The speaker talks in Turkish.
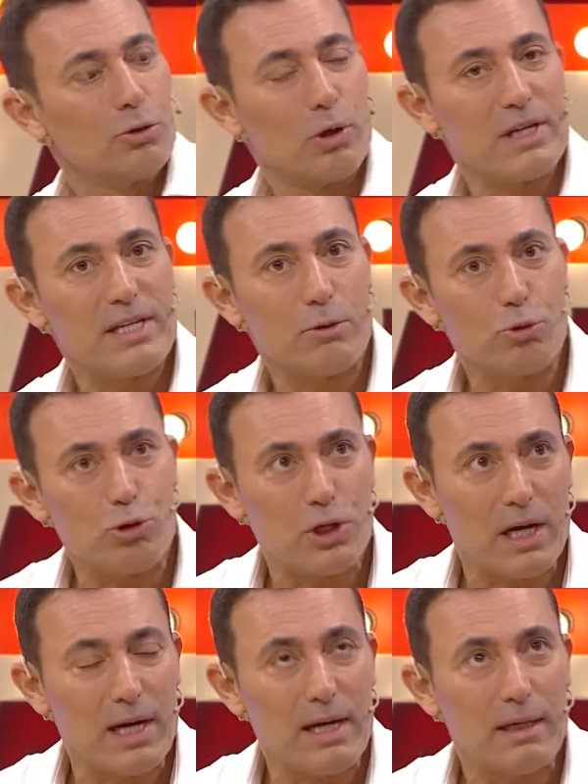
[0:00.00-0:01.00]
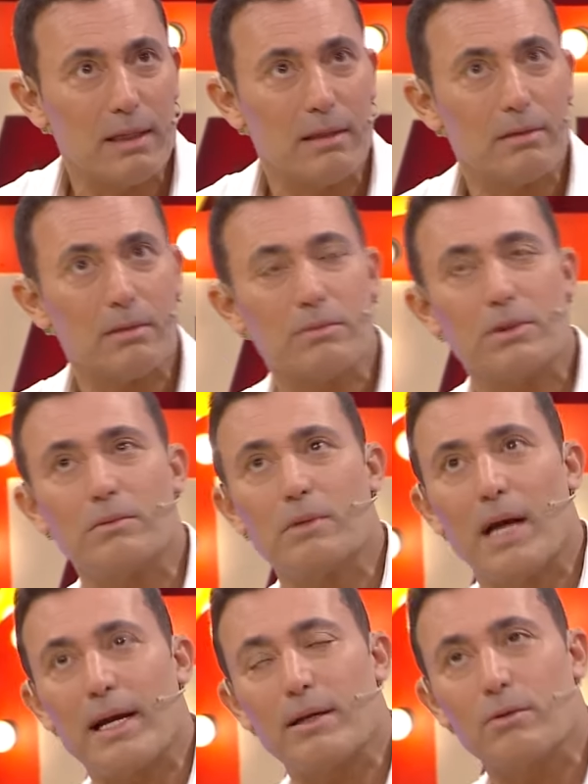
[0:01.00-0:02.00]
Dolayısıyla Rusya e,
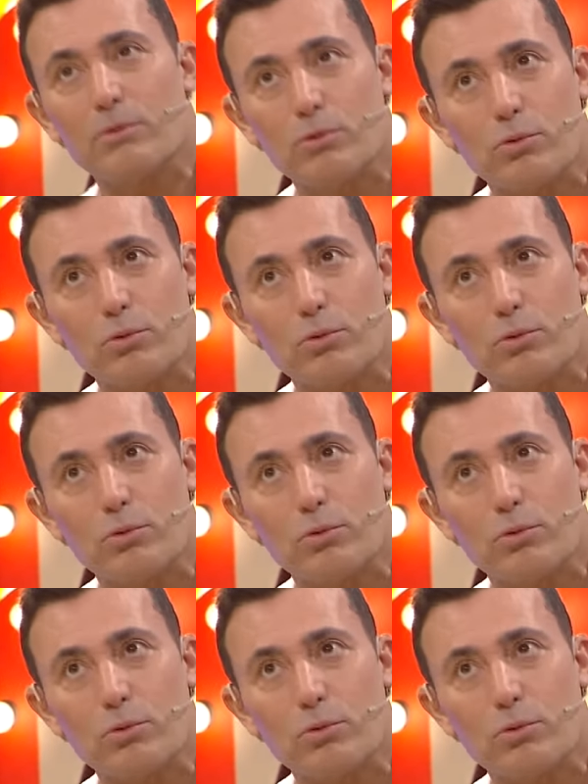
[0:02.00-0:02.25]
yani